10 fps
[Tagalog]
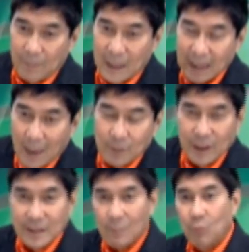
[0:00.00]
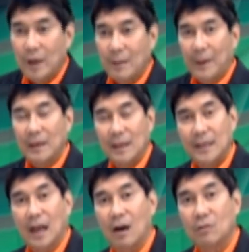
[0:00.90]
pagkatapos ng isang buwan ng
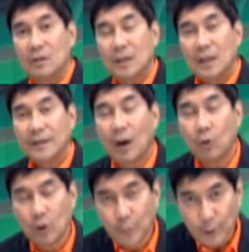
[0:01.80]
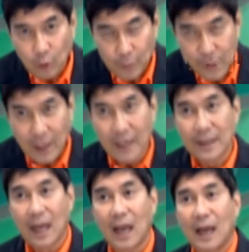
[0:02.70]
panliligaw, nahulog po yung loob niyo sa
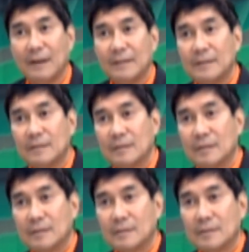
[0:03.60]
kanya. Apo.